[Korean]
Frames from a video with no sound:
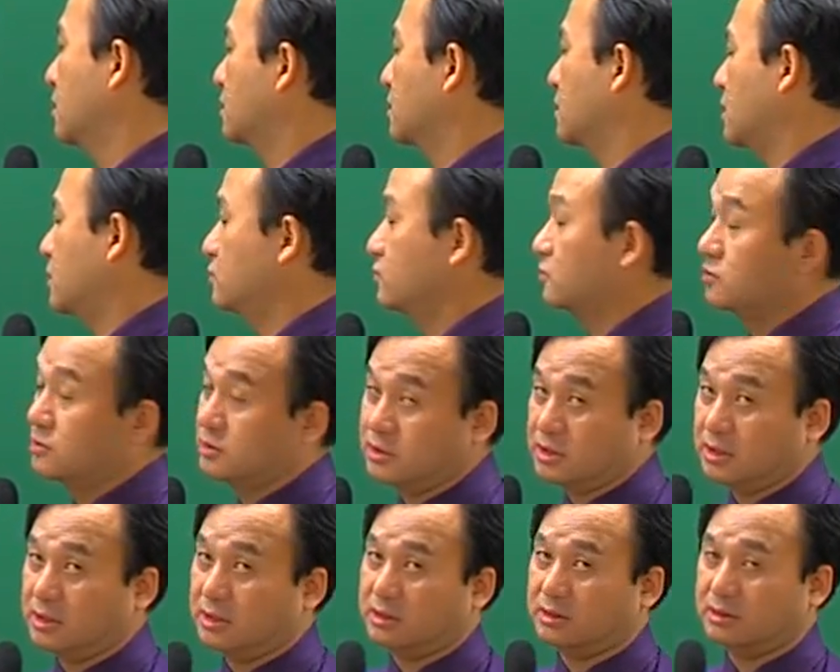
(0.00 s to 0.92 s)
가지고
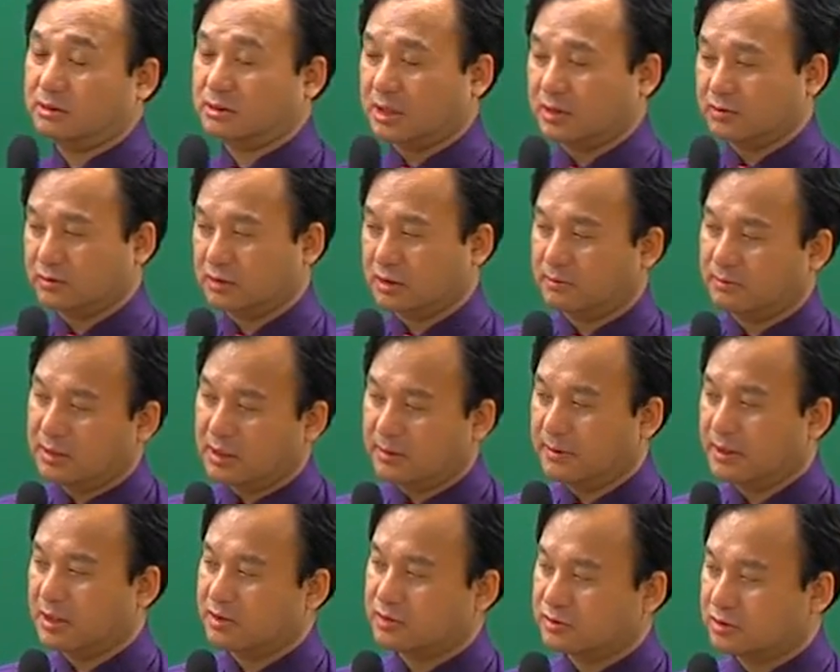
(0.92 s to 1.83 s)
이제 나중에
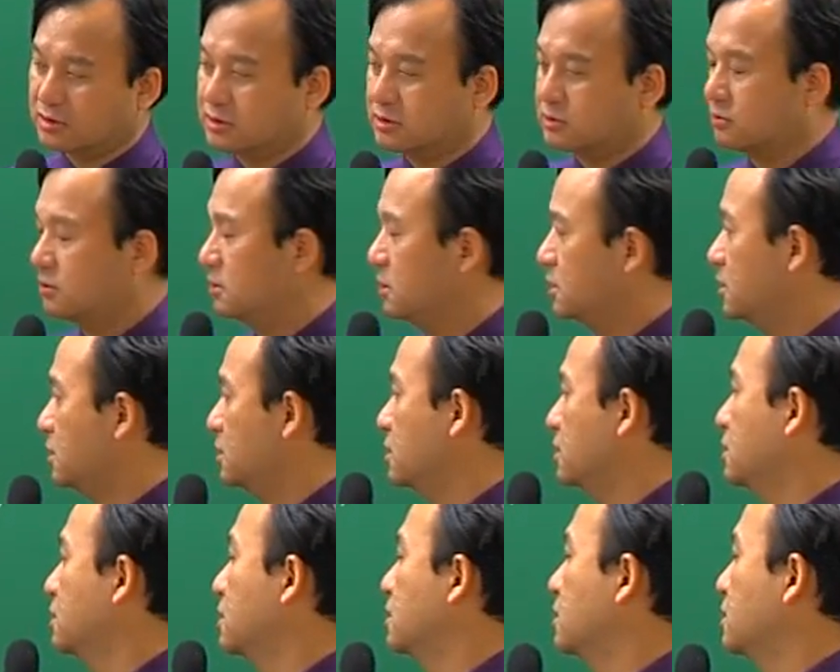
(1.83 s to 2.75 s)
매매할 수 있는
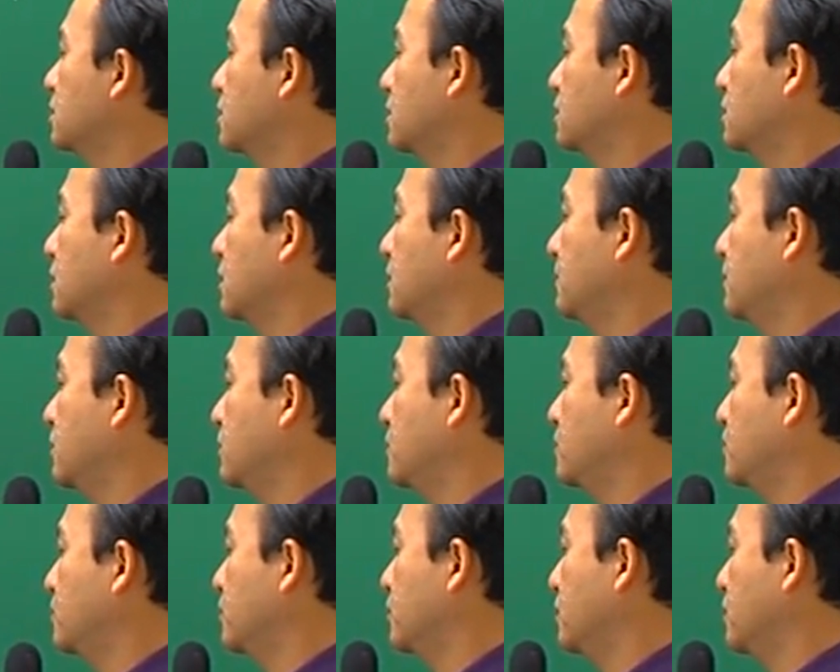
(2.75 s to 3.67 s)
권리, 그다음에
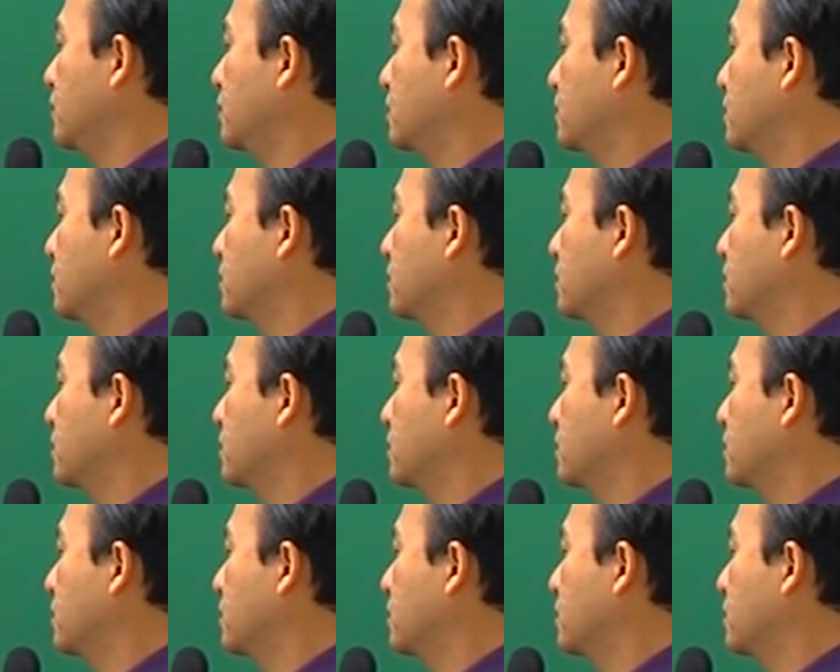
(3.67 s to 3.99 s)
이용이익,